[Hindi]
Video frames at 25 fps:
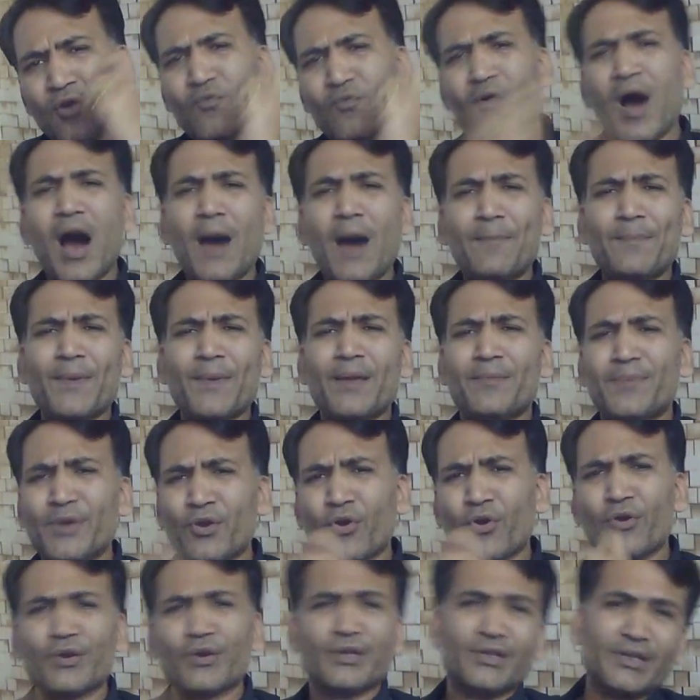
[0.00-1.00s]
वहां पे भी
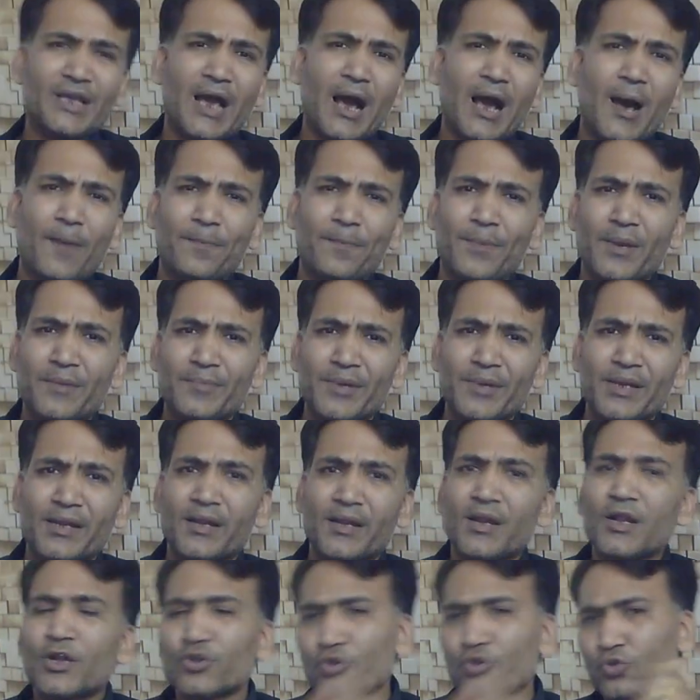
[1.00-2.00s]
और यहां पे भी
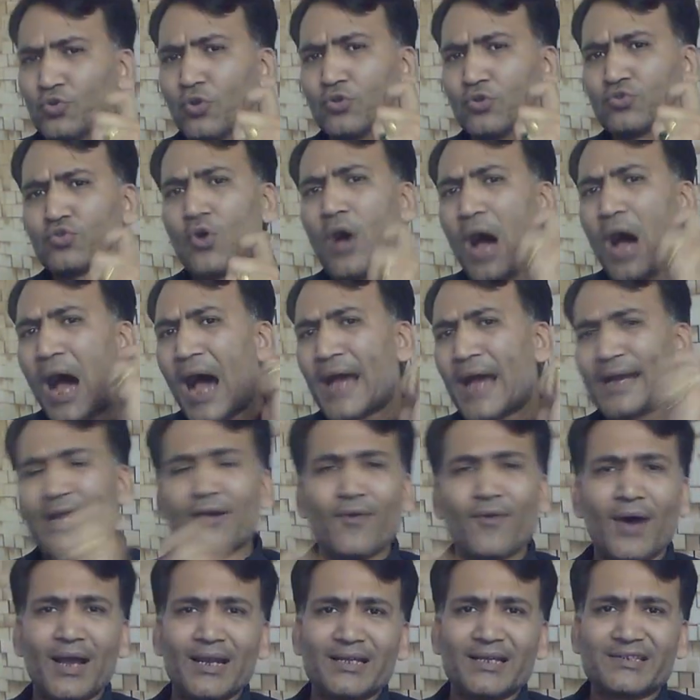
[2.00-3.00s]
तो दोस्तों आने
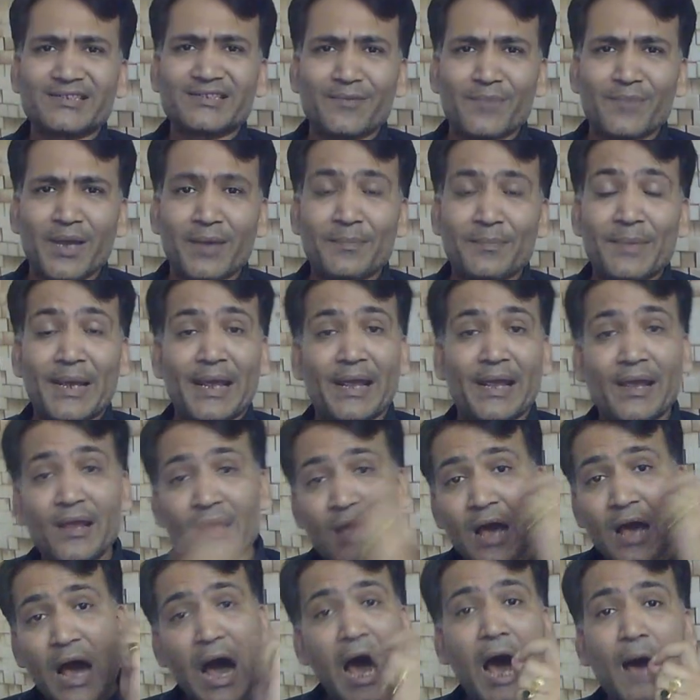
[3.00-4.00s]
वाले समय में
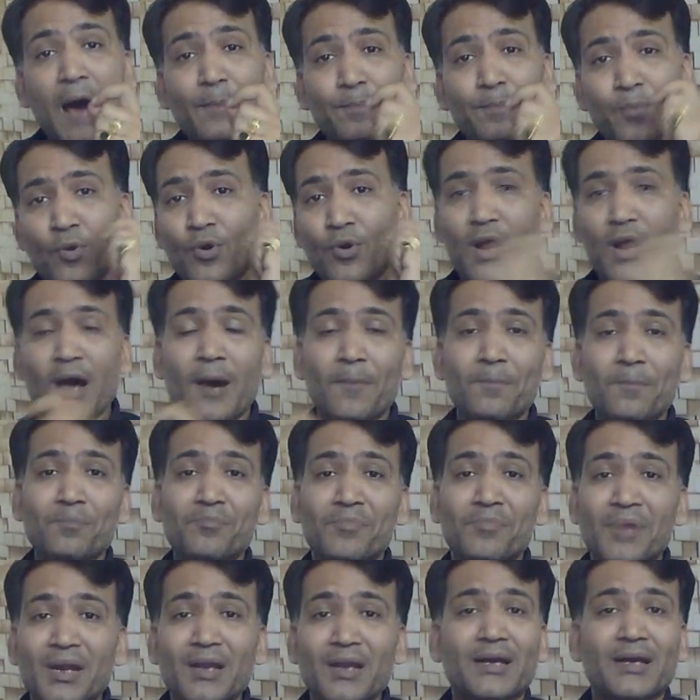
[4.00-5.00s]
आप और हम
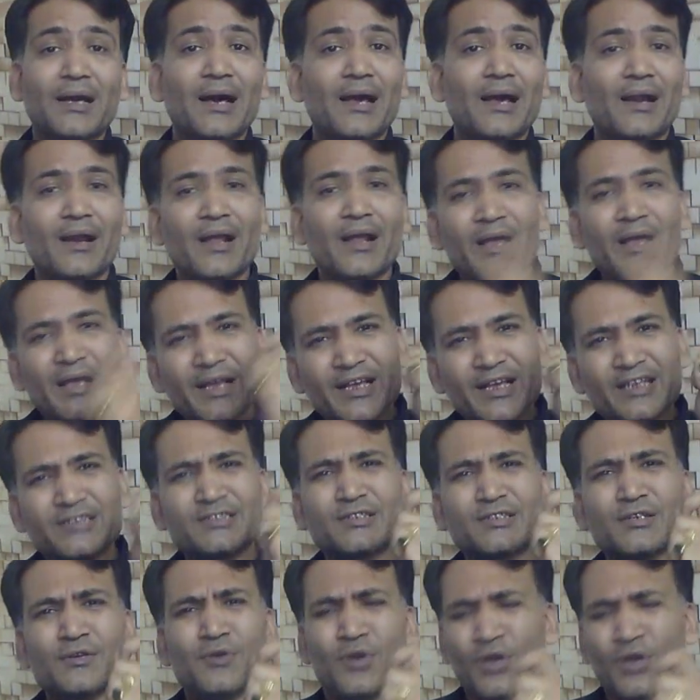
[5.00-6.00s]
मिलकर इस
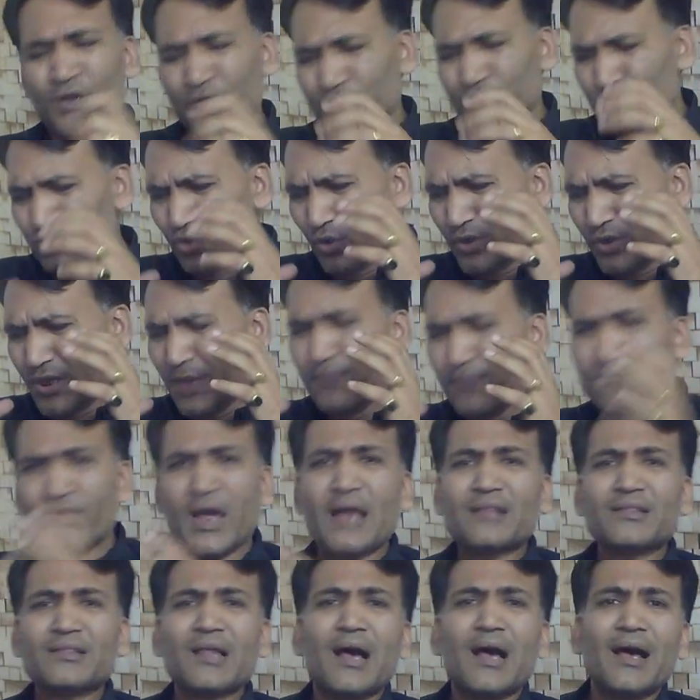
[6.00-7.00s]
जो ये
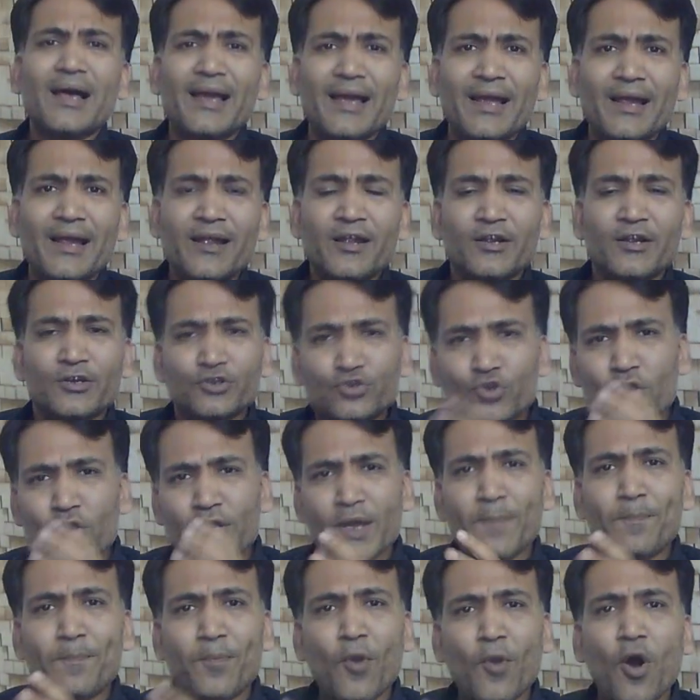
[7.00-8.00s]
व्याथा है जो
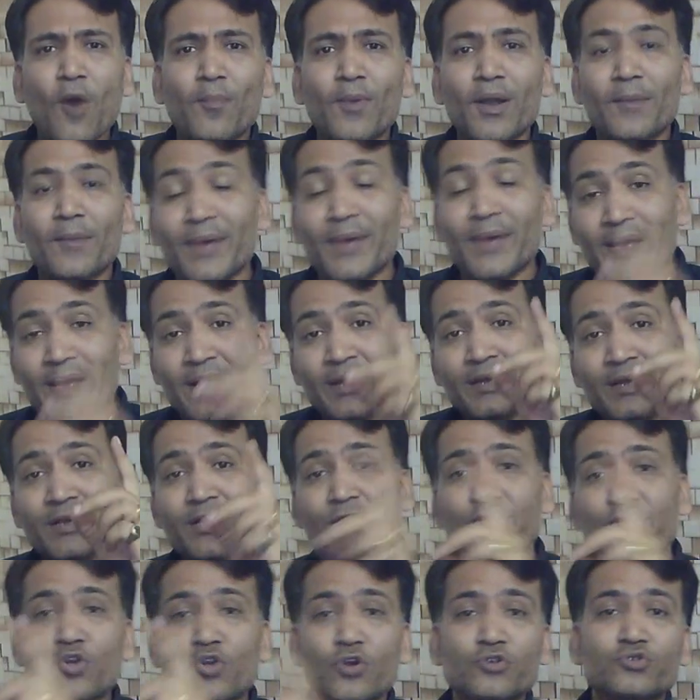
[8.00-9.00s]
ये प्रॉब्लम है
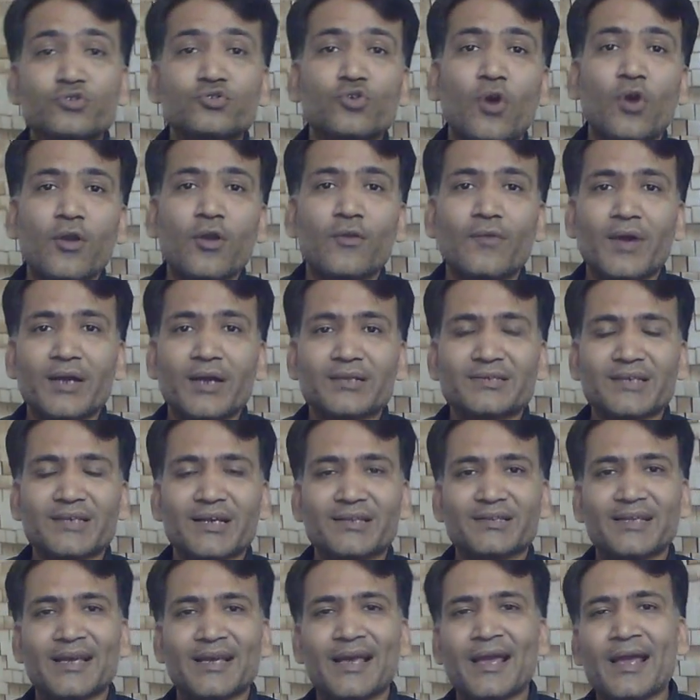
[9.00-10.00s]
इसको सॉल्व कर
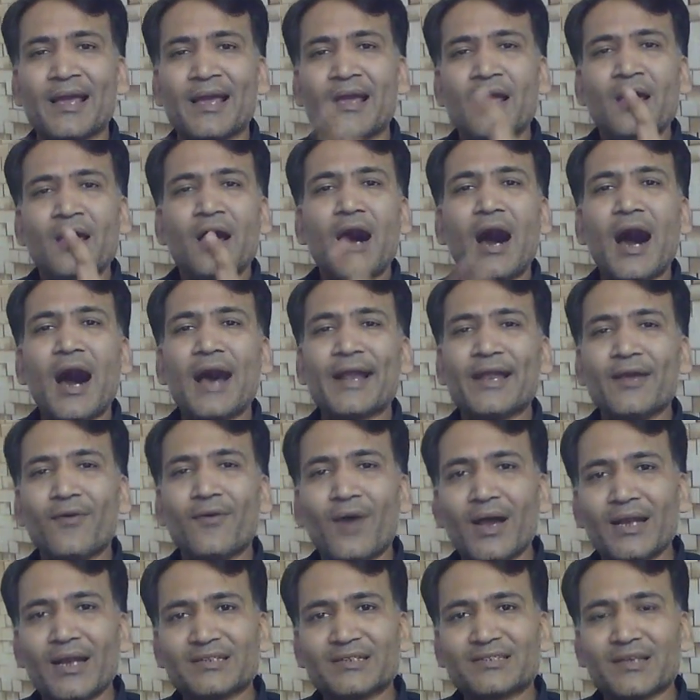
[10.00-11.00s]
सकते हैं आने
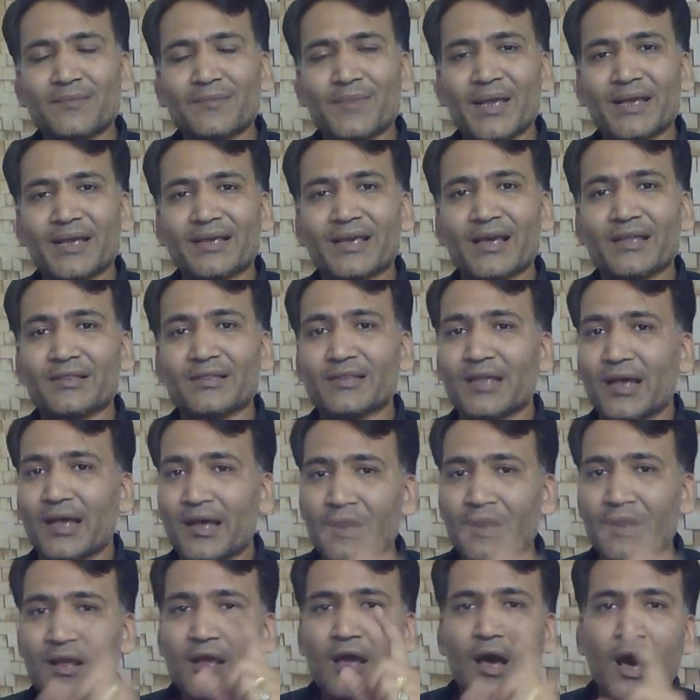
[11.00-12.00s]
वाले समय के
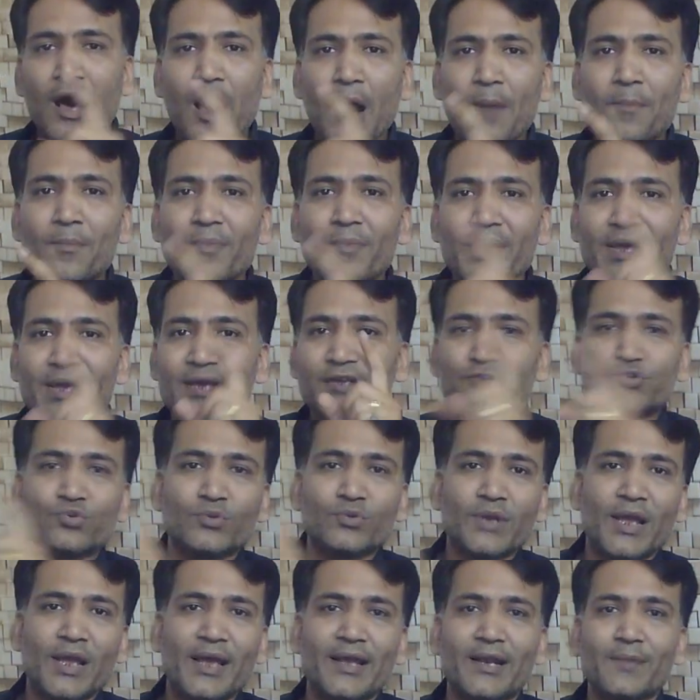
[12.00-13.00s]
अंदर हम एक
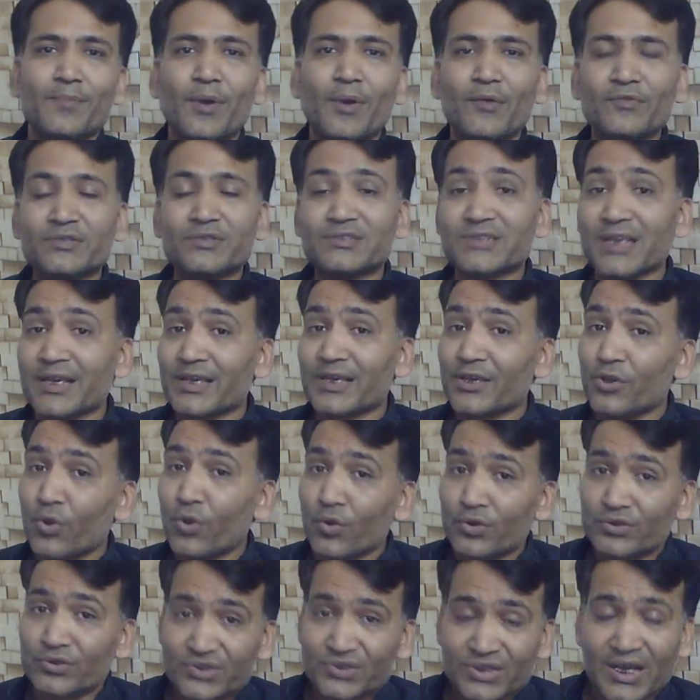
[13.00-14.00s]
सुनहरे भविष्य की
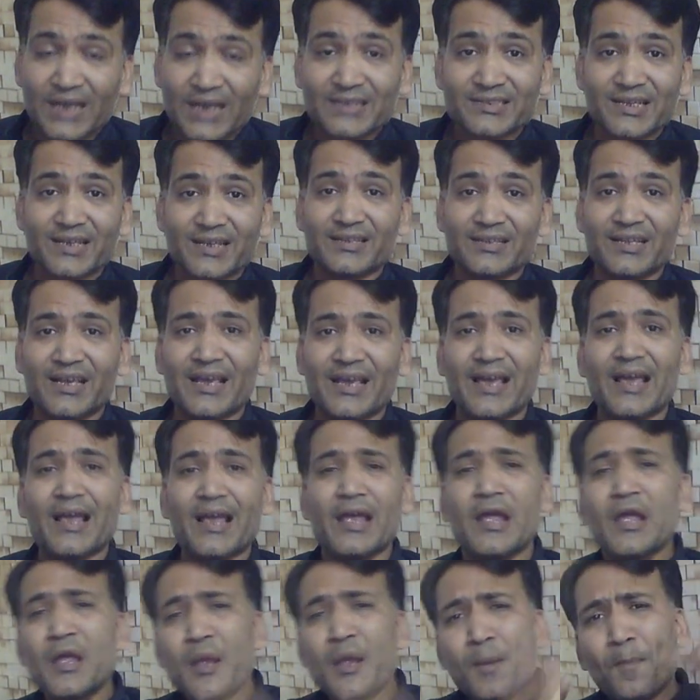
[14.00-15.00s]
ओर जा सकते
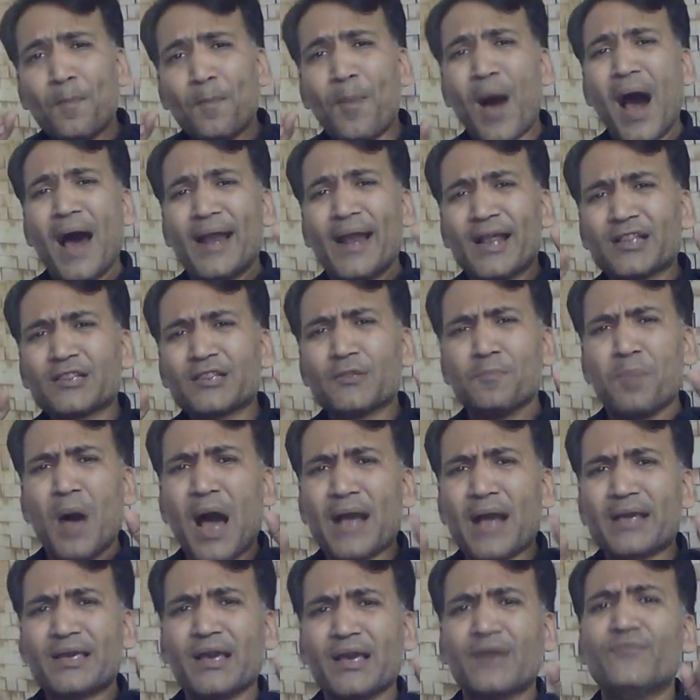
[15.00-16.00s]
हैं भारत
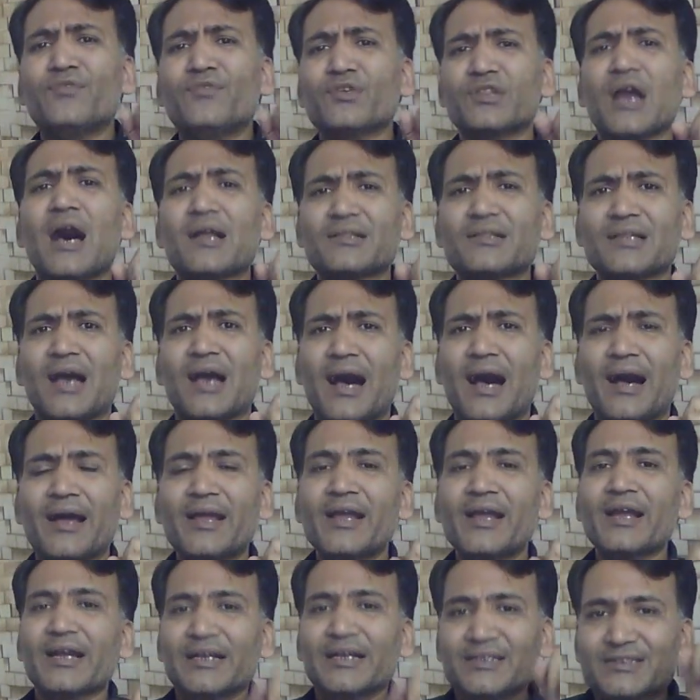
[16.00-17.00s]
भाग्य विधाता
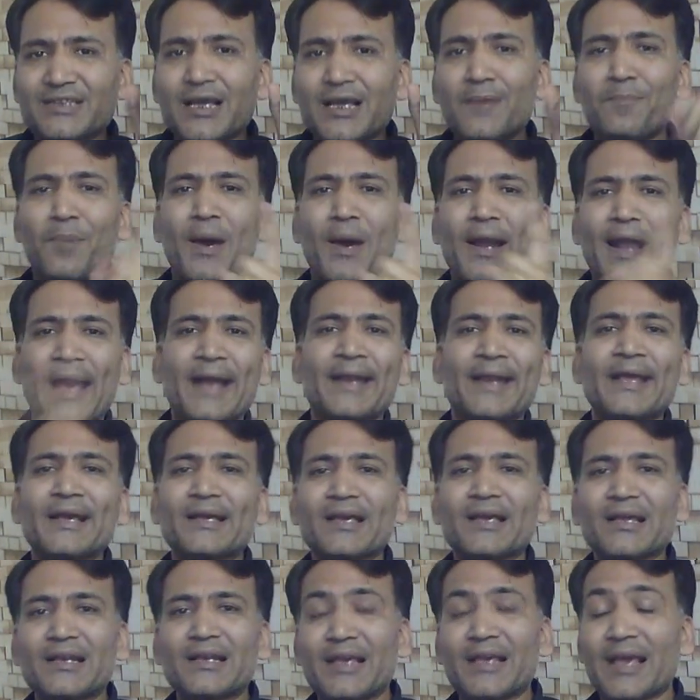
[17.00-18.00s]
इसे बनाने
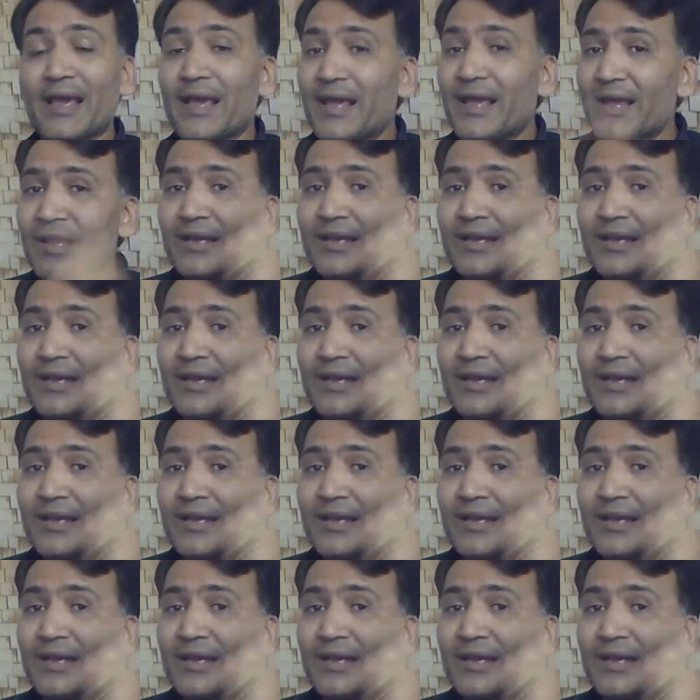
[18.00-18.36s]
के लिए